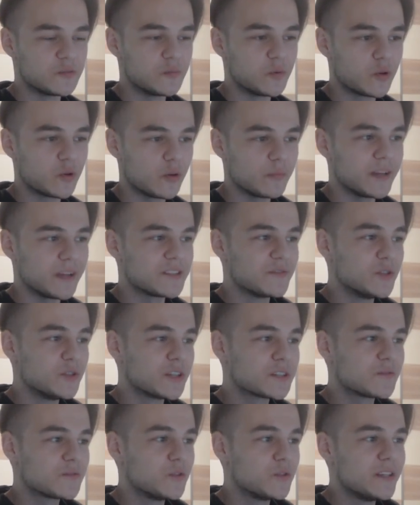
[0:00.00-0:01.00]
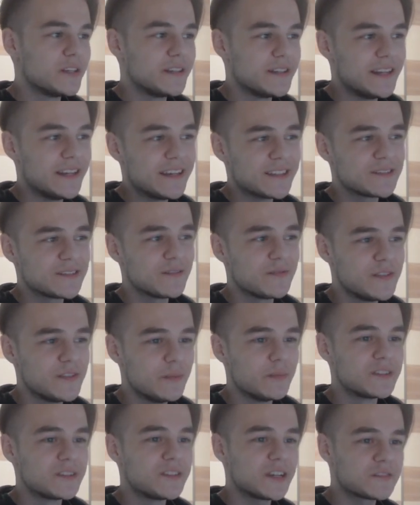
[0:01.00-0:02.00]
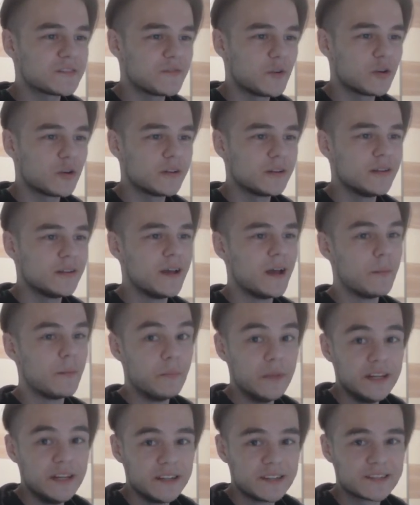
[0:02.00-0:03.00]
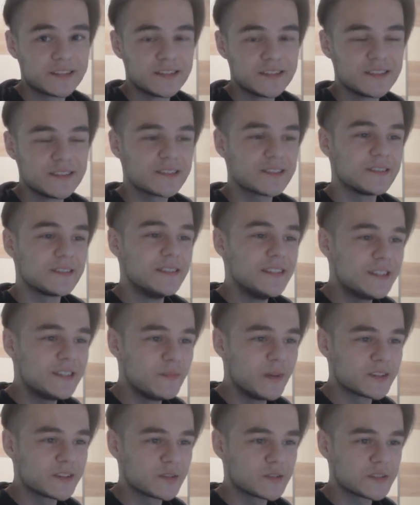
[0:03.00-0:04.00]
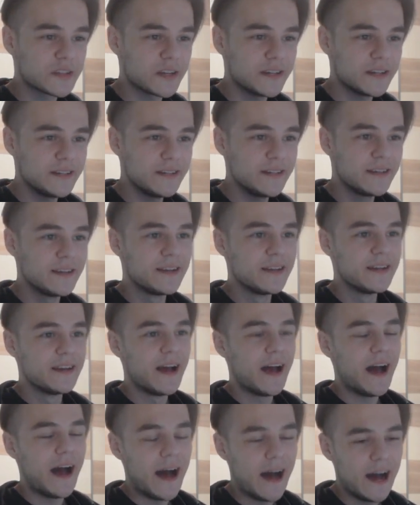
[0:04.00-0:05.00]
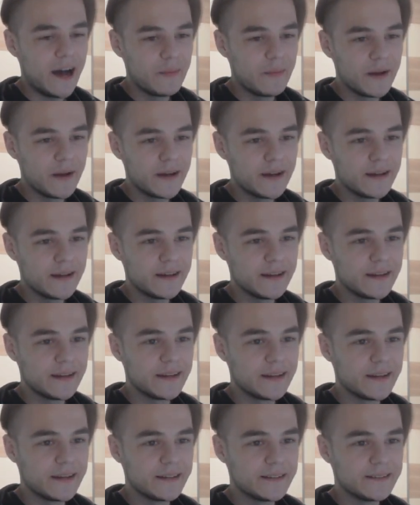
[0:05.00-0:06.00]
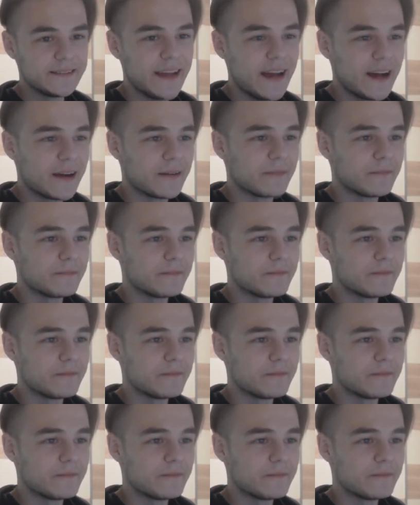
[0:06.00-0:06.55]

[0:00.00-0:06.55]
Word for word: zu bekommen. Jetzt wird das für die nächsten vier bis sechs Wochen mindestens nicht mehr so sein, aber äh, ja,